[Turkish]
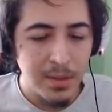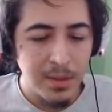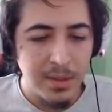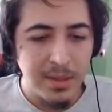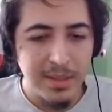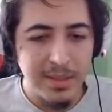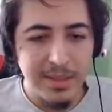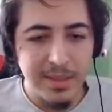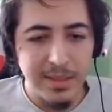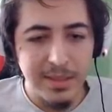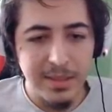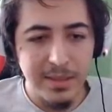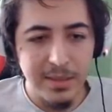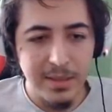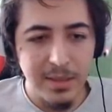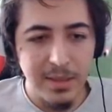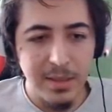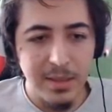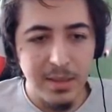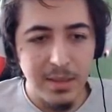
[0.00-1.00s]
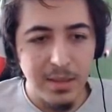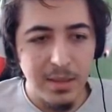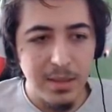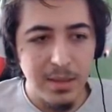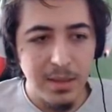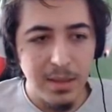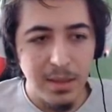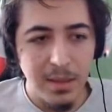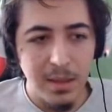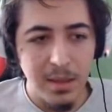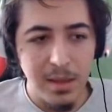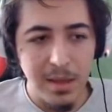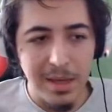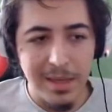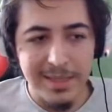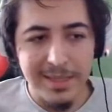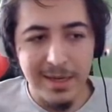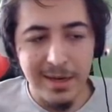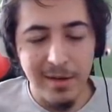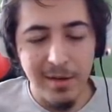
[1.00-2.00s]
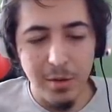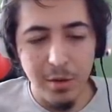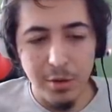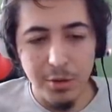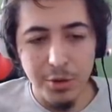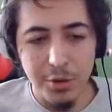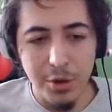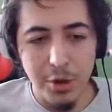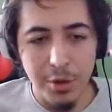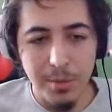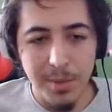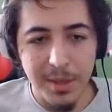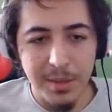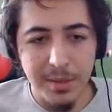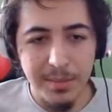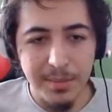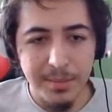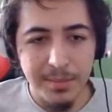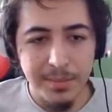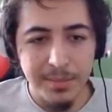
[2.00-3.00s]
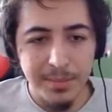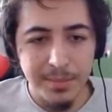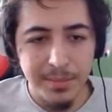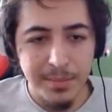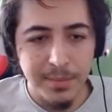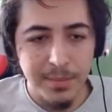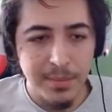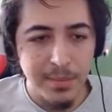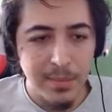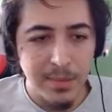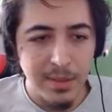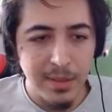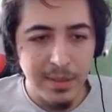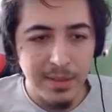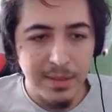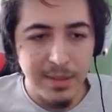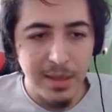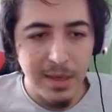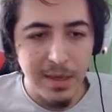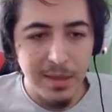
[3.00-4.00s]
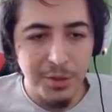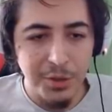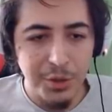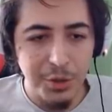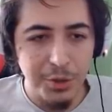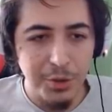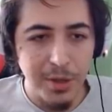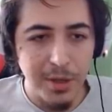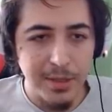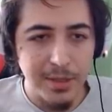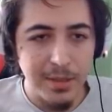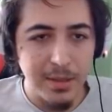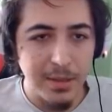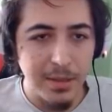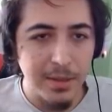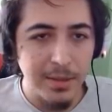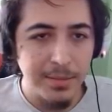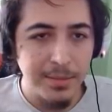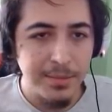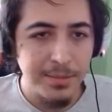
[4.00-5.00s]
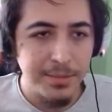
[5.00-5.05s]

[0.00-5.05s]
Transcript: Kindred'ın 6 level olduğunu görmedim. Lee yanlış oynuyor aslında.